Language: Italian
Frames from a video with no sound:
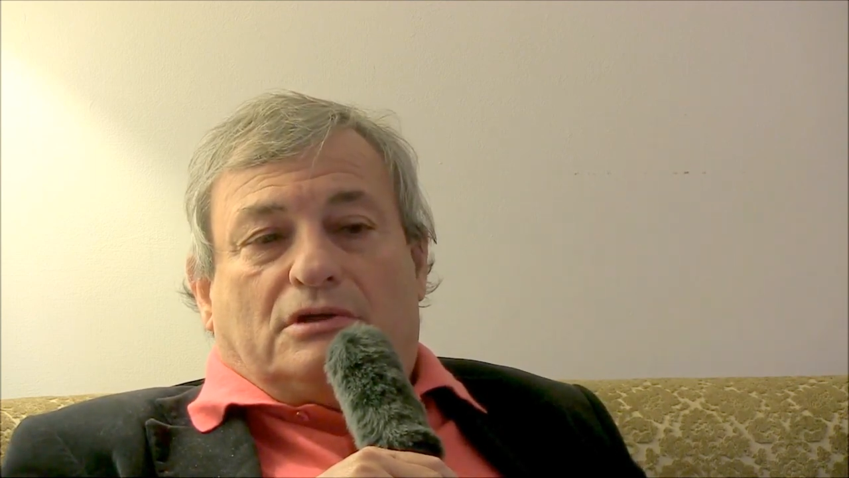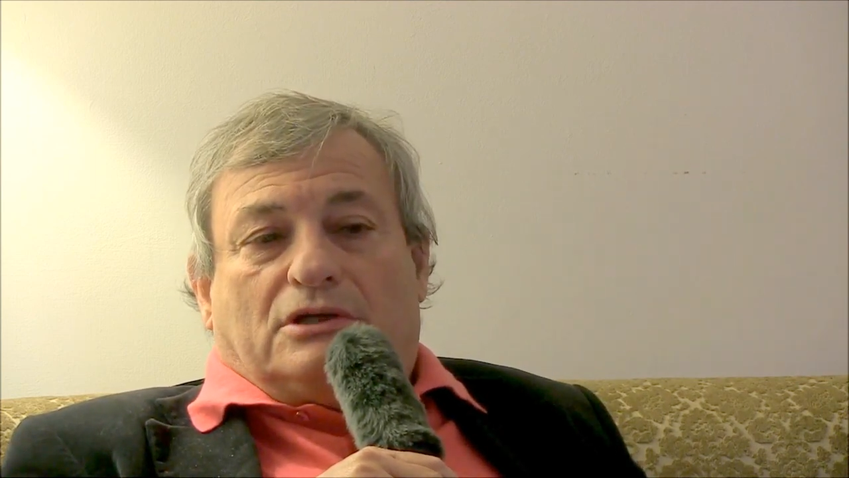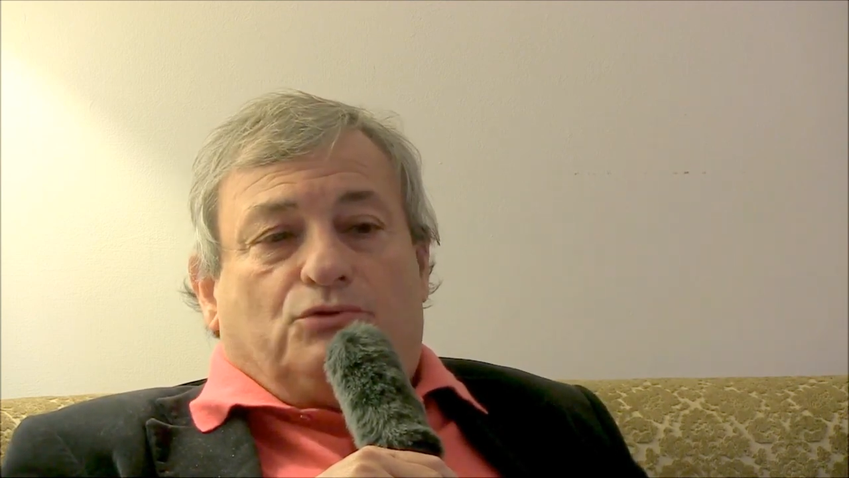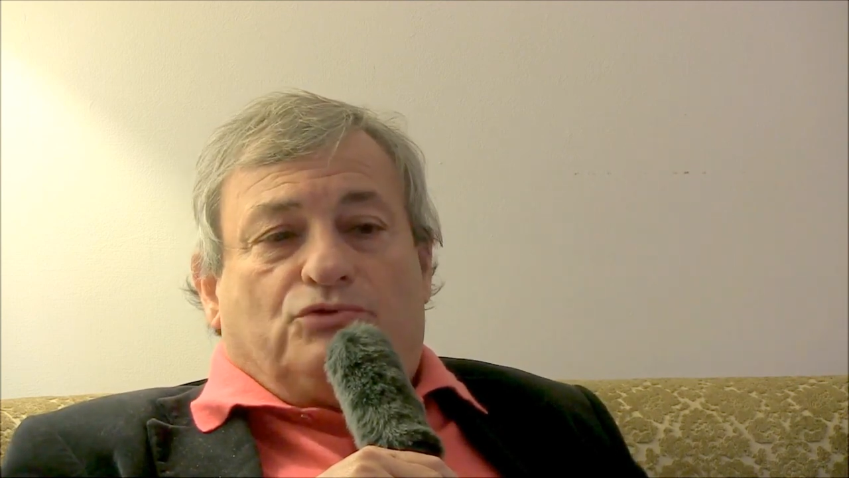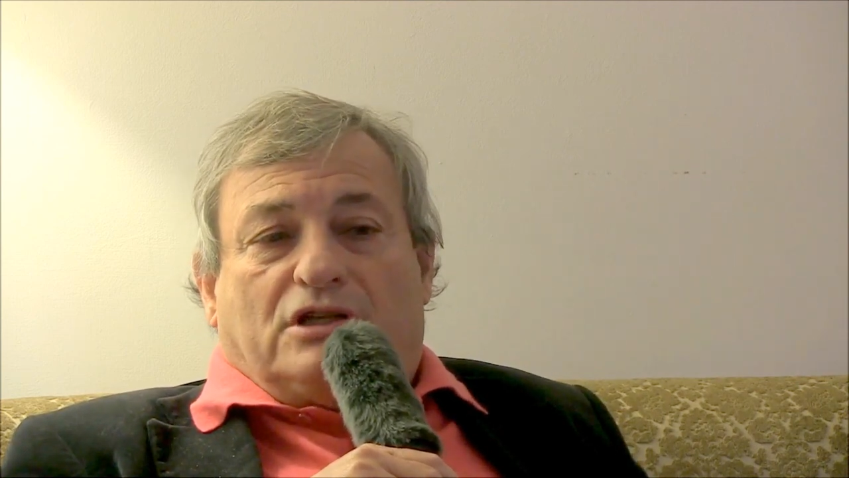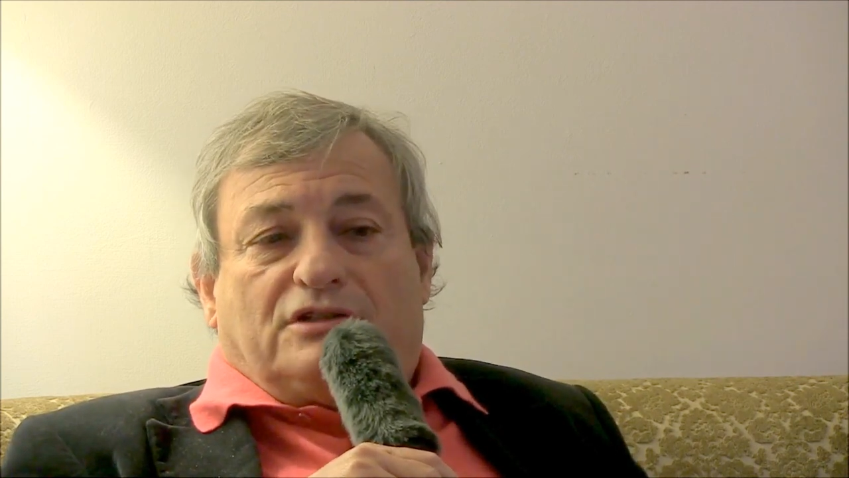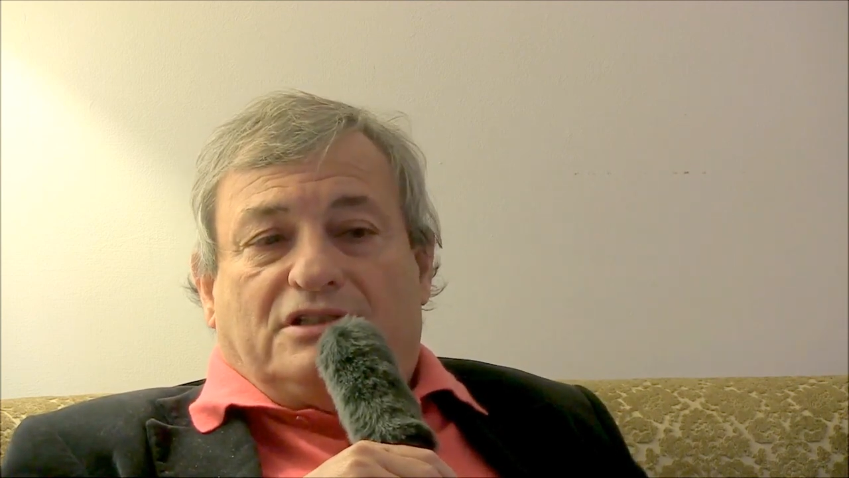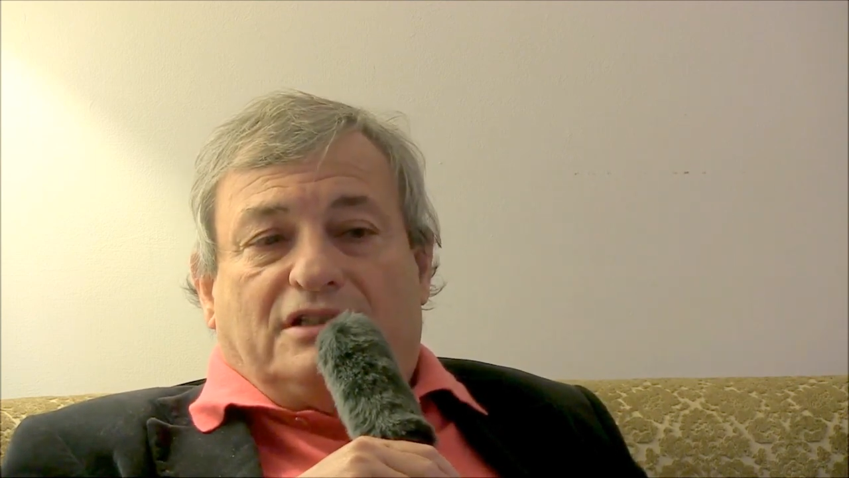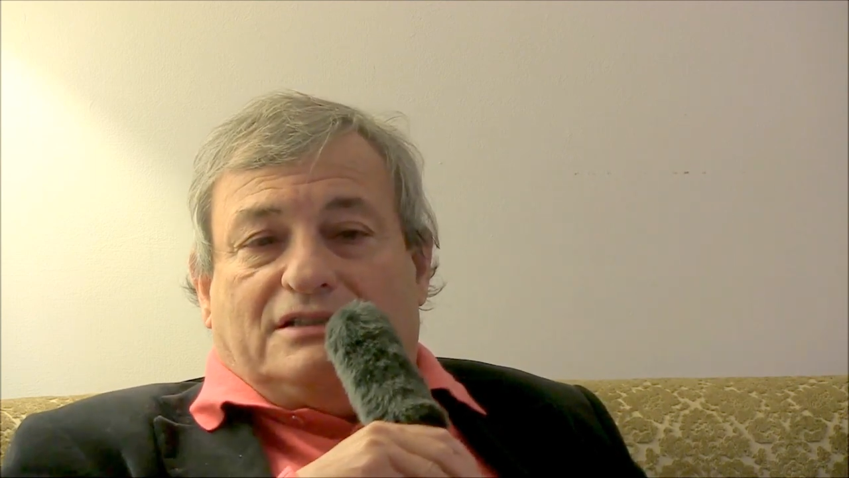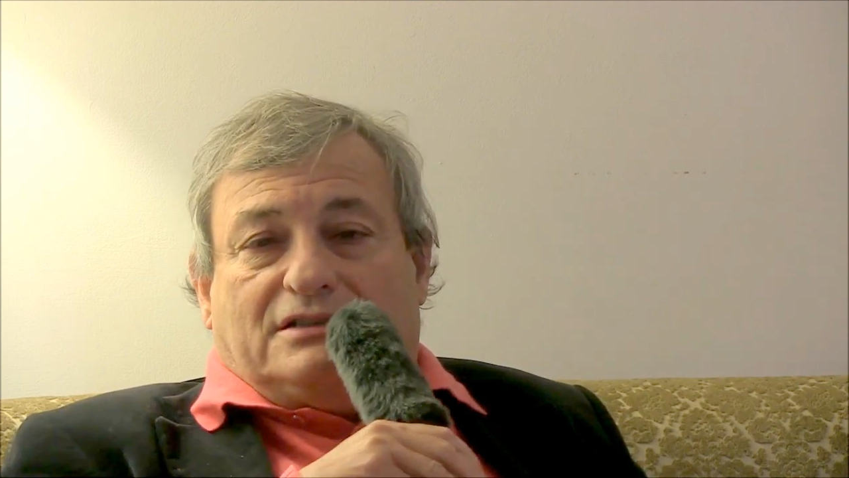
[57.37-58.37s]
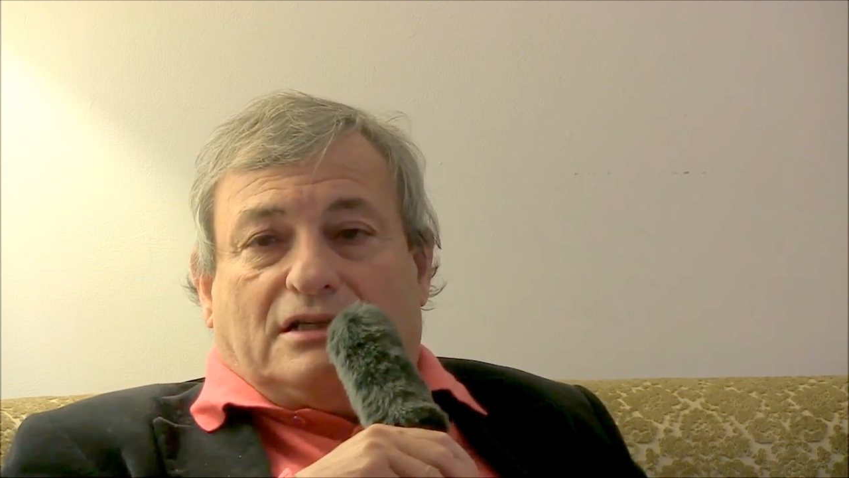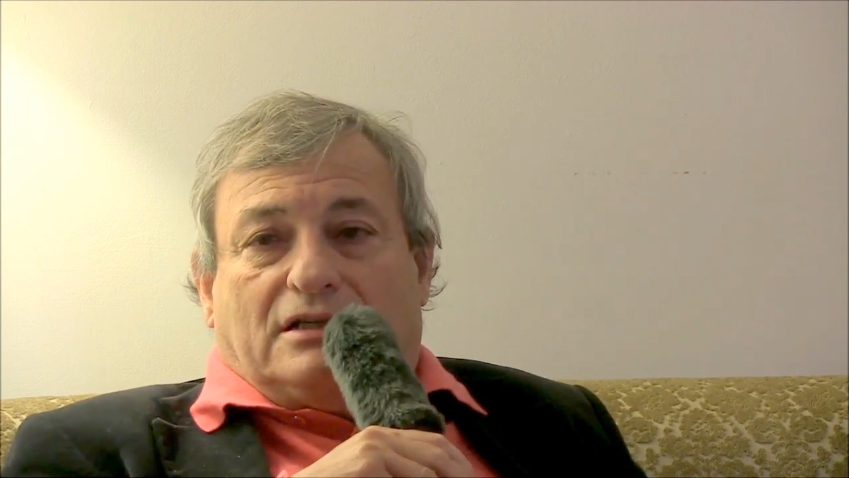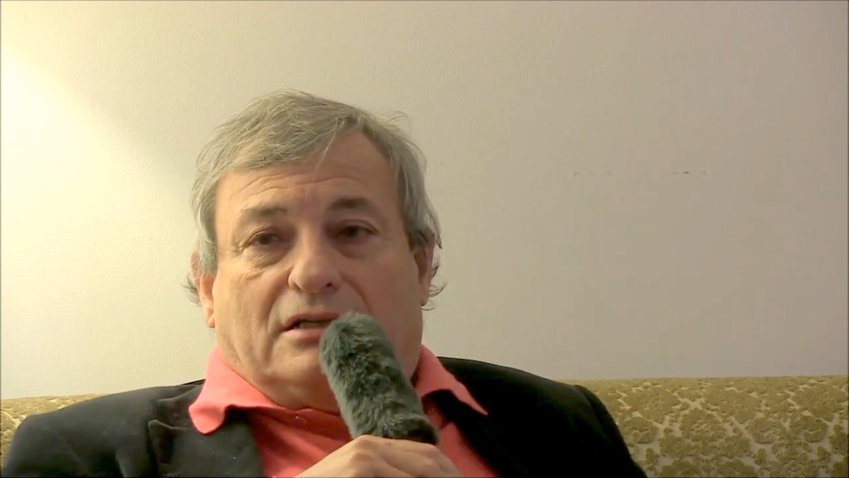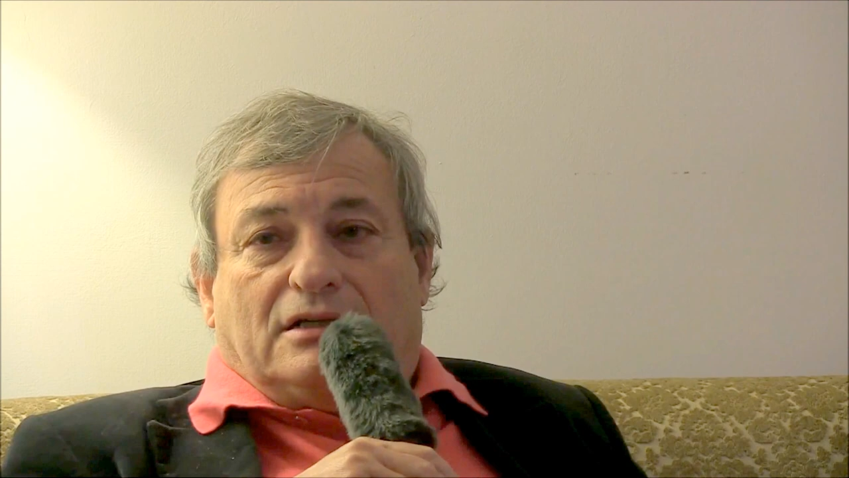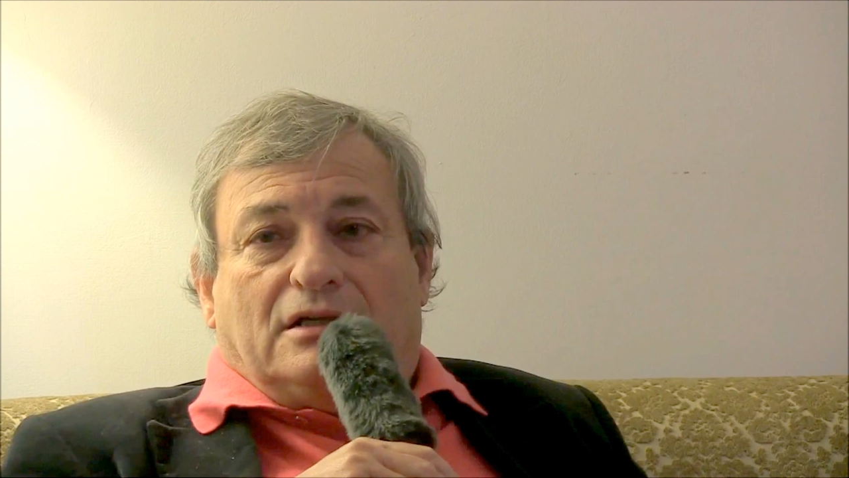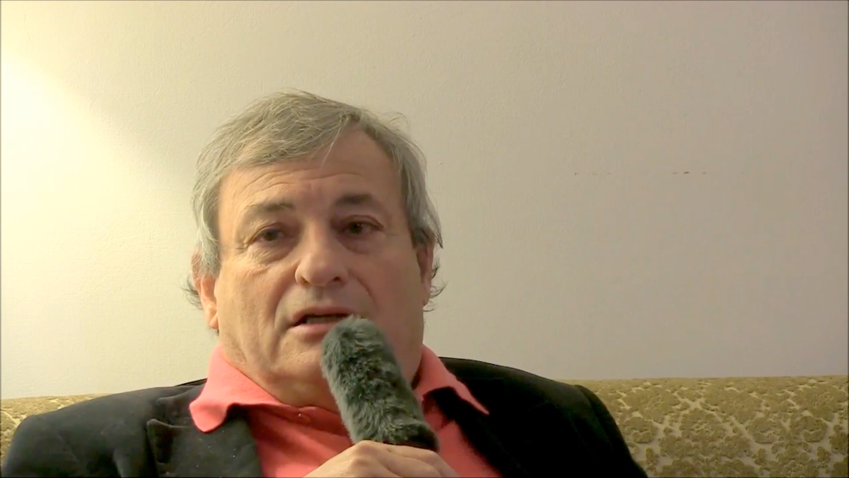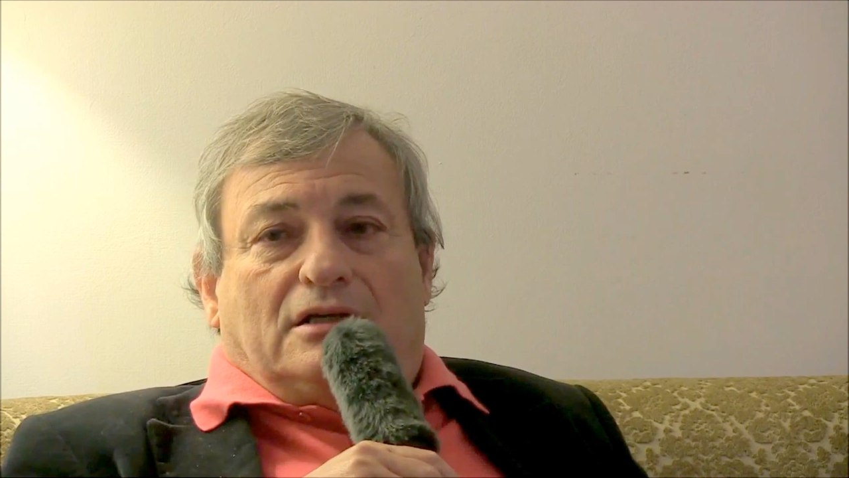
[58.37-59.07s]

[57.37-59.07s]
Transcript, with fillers: eh, la chiuse la sinistra,